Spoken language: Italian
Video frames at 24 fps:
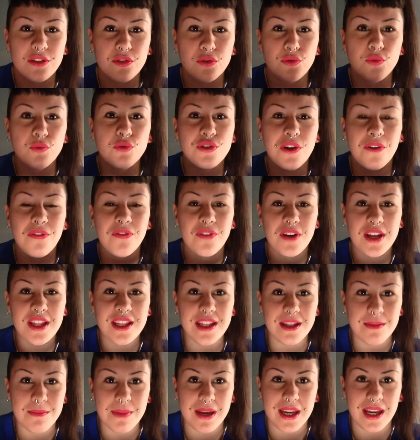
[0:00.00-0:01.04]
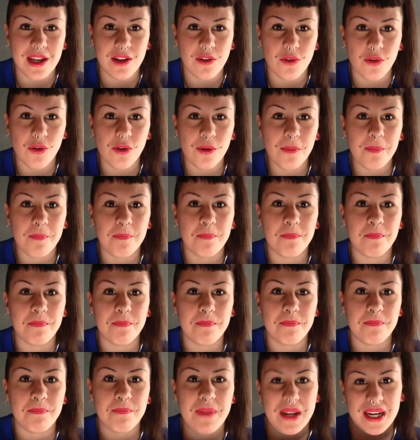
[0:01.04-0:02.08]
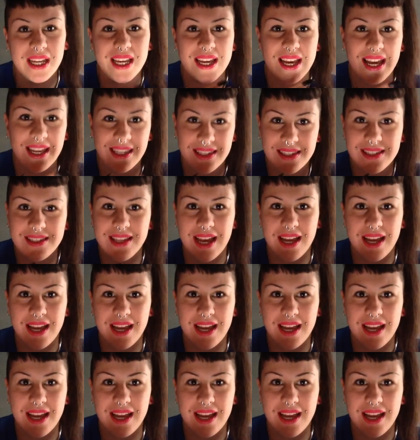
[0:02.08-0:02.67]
tu soffri di meno perché hai,